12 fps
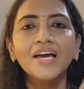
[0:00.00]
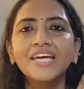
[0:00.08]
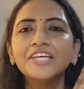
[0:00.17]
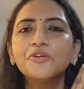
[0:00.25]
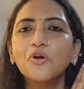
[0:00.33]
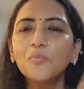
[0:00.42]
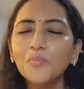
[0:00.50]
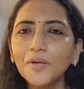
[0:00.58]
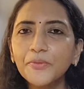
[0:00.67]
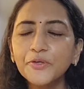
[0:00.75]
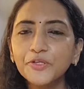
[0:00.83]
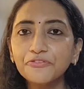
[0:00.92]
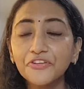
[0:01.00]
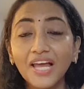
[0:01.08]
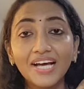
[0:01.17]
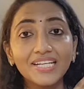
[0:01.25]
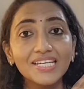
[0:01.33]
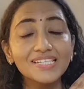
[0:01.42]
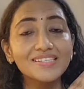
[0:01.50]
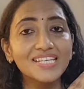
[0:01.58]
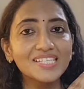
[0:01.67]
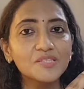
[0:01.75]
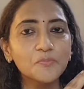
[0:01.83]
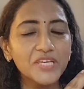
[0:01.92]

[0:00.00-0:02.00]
இது ரொம்ப பியூட்டிஃபுல்லான சிக்ஸ்